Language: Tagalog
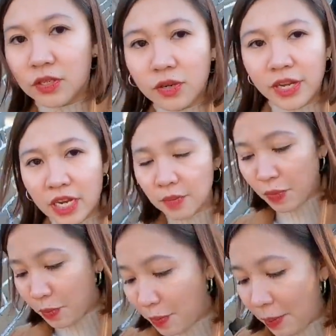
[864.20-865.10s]
So, ayan na
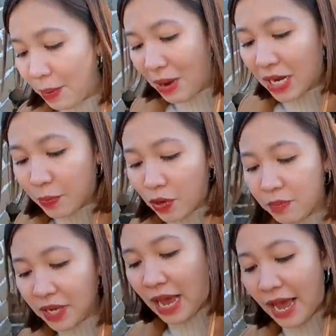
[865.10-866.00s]
po, bumababa na po
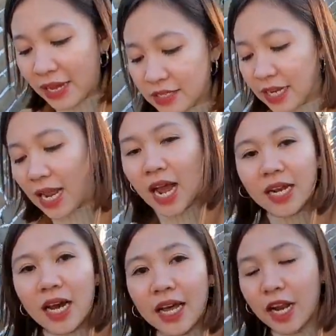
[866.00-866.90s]
kami guys.
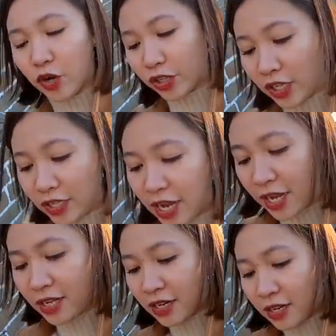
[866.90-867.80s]
Kailangan naka-record din
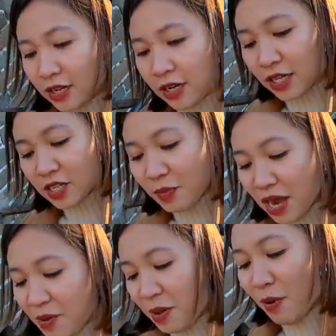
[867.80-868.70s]
yan. Kasi
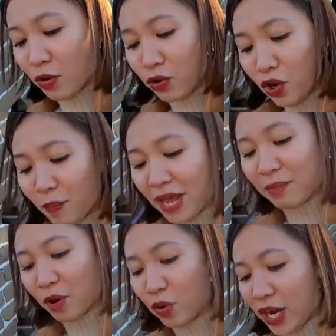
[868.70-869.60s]
baka may mahulog
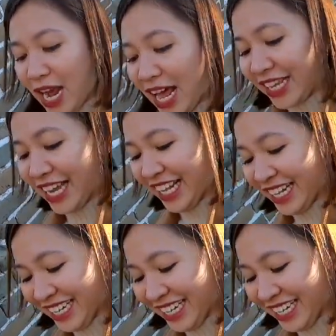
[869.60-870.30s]
para makuna natin.